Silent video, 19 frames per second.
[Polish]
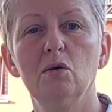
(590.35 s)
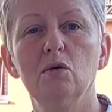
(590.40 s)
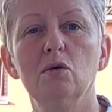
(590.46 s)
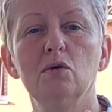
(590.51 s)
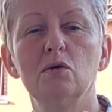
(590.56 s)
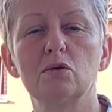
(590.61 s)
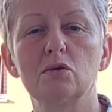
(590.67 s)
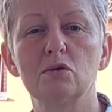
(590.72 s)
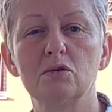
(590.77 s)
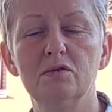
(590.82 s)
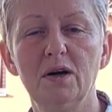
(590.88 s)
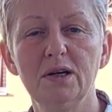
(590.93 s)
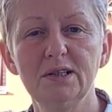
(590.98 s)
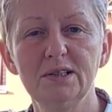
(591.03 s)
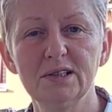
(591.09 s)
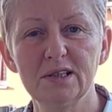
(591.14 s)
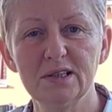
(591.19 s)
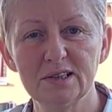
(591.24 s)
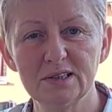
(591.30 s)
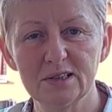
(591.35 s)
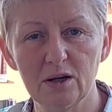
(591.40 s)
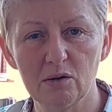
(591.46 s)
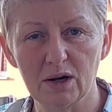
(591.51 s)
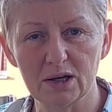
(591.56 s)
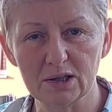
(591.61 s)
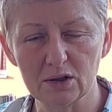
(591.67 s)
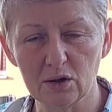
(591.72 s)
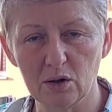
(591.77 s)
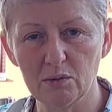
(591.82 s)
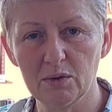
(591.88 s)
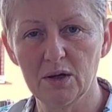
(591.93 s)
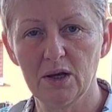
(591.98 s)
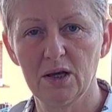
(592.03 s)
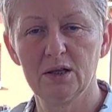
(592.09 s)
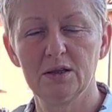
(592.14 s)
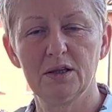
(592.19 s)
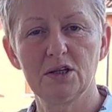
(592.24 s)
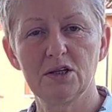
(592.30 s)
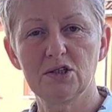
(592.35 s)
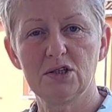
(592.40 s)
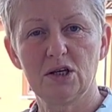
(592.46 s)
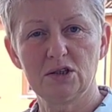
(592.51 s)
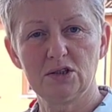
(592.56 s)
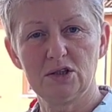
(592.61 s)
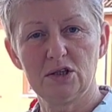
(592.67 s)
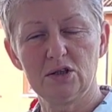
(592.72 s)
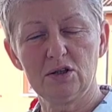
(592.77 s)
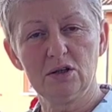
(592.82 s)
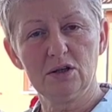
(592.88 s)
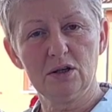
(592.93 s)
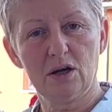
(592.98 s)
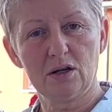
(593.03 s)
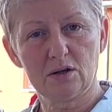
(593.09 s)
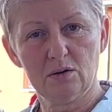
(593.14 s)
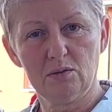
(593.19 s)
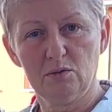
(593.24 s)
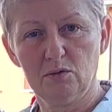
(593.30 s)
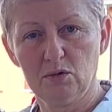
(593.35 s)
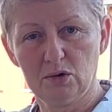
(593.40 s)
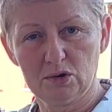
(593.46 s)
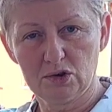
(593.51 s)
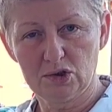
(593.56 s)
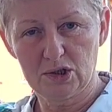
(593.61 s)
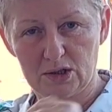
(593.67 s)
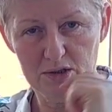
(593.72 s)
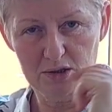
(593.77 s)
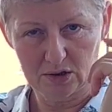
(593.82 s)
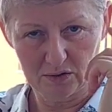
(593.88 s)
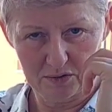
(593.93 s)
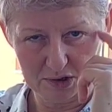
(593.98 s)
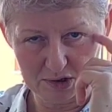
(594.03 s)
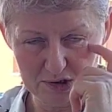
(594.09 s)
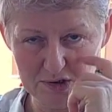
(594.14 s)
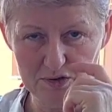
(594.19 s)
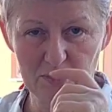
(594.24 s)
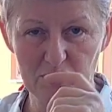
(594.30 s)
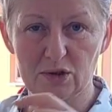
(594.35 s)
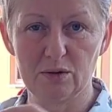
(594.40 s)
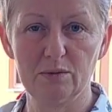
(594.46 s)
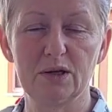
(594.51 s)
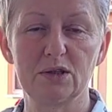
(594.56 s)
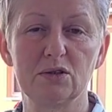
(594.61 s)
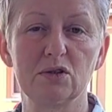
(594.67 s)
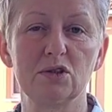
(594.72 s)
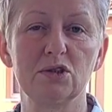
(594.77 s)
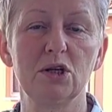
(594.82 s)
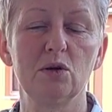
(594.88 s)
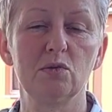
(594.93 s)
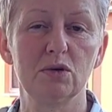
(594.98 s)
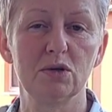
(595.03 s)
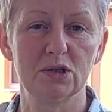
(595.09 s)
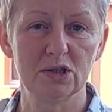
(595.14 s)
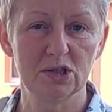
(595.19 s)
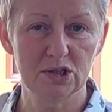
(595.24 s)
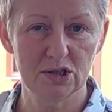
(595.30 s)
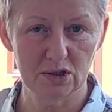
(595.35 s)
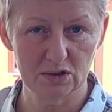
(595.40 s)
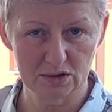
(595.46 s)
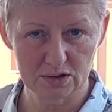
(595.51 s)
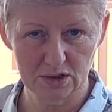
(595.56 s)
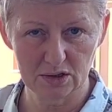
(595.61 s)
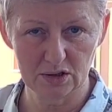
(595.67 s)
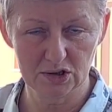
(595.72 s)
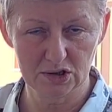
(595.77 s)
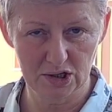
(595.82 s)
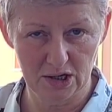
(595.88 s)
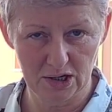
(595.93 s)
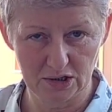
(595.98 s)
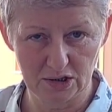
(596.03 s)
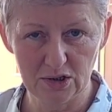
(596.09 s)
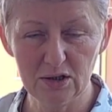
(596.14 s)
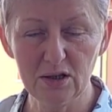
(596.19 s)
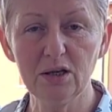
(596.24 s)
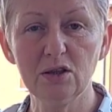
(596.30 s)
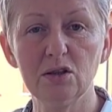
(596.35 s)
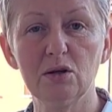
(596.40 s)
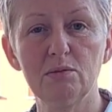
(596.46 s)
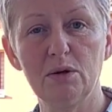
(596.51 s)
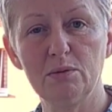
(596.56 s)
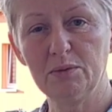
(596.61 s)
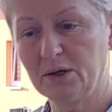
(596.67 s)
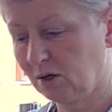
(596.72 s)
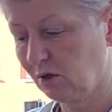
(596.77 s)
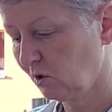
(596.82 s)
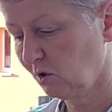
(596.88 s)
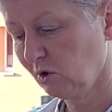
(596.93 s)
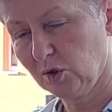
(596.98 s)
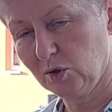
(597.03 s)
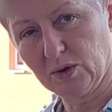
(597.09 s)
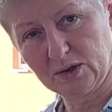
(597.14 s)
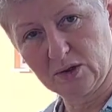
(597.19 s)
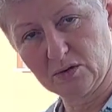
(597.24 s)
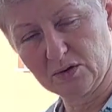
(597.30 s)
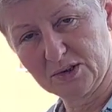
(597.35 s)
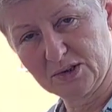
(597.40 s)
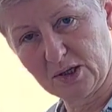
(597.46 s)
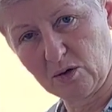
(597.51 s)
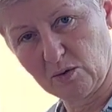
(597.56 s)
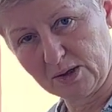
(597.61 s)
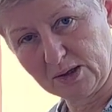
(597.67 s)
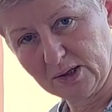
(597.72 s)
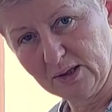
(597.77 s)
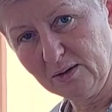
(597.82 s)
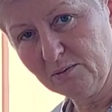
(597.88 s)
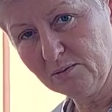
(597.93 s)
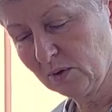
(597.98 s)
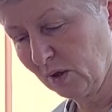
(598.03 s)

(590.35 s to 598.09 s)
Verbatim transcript: Urugwajskie sałatą. Także jak, jak młodociane towarzystwo nie bardzo chciało jeść to e, zieleninę, to mama kroiła tą sałatę.